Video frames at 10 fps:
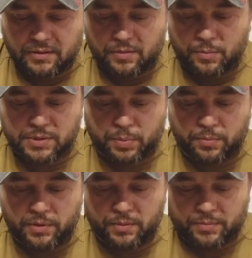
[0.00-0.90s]
без
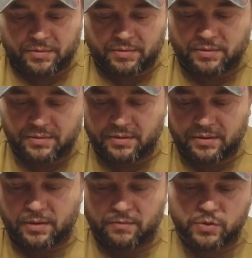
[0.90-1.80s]
проблем
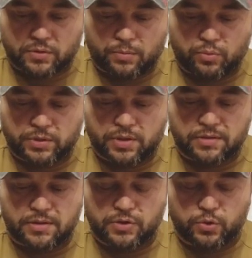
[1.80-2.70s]
все
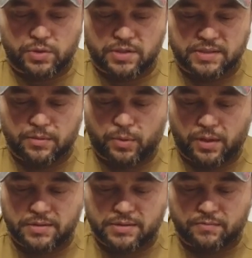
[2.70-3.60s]
работает, ничего не
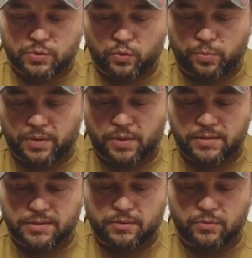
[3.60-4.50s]
изгибается, все упирается.